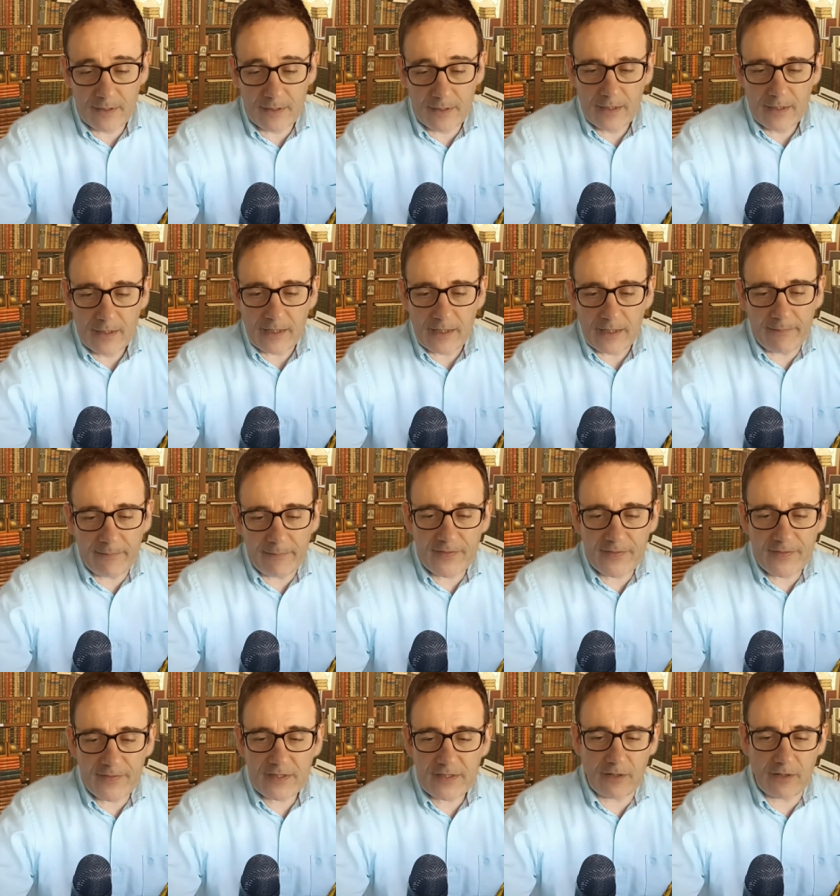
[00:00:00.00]
A veces,
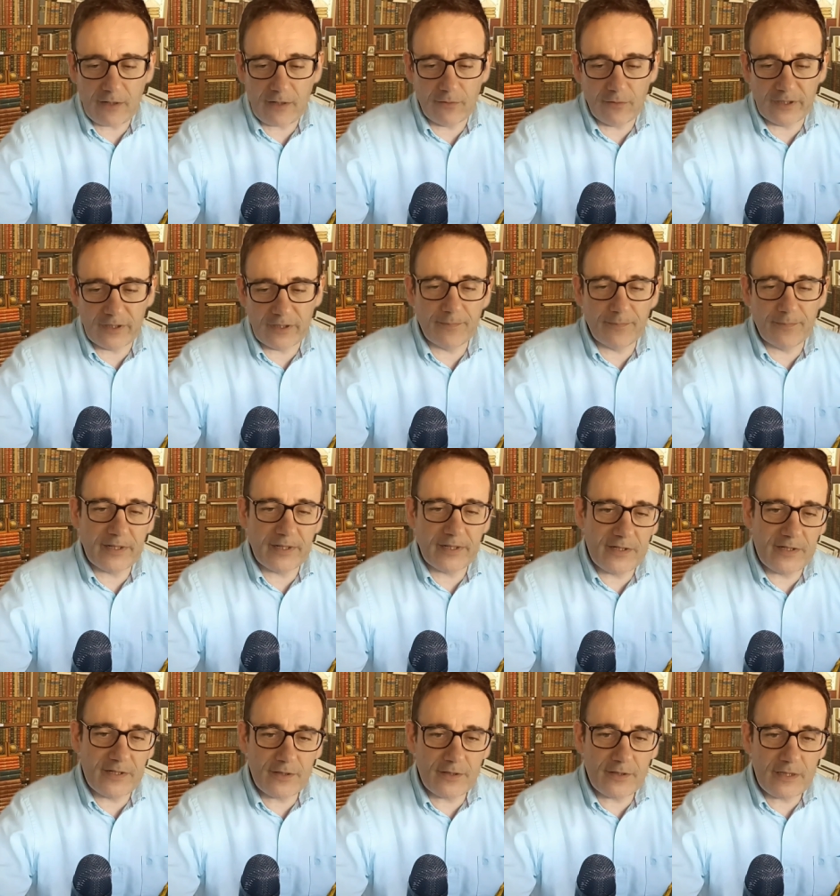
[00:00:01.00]
aún con
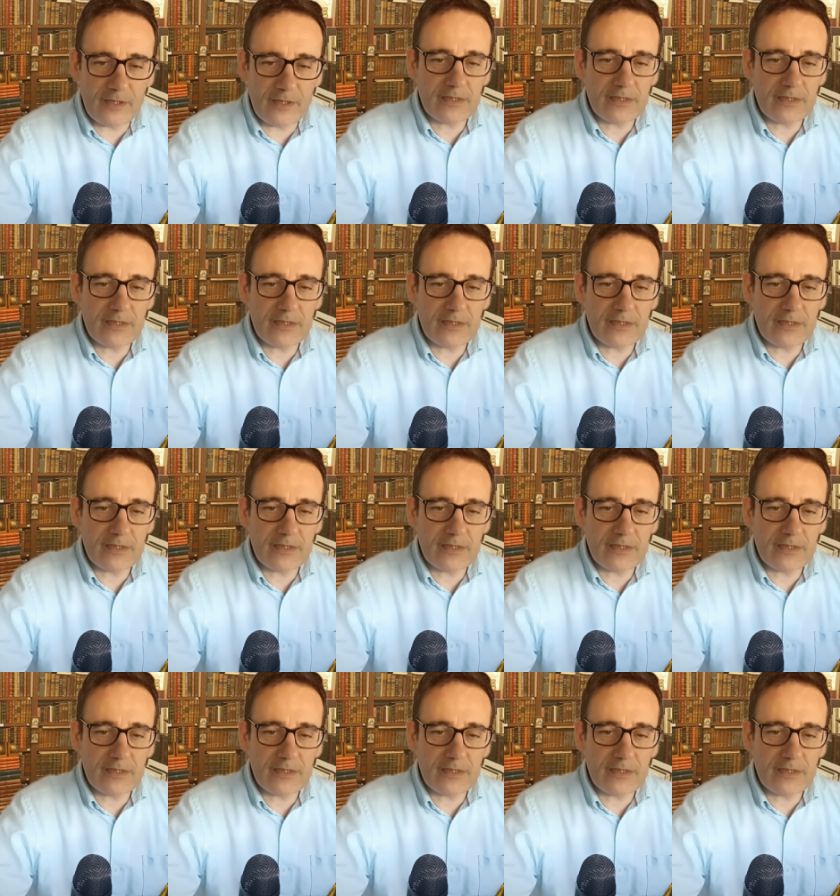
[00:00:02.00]
imprecisiones,